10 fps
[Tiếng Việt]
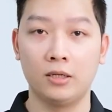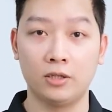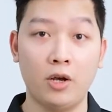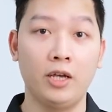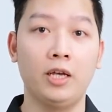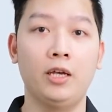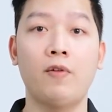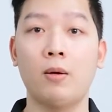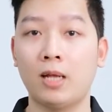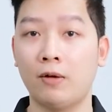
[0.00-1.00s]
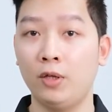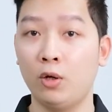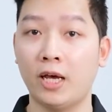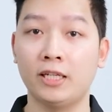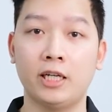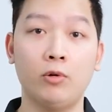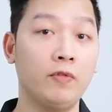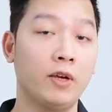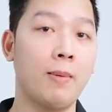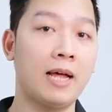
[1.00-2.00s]
Rồi, hy vọng là video này sẽ hữu ích
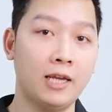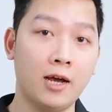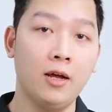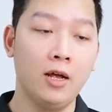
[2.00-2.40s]
với các bạn nhé.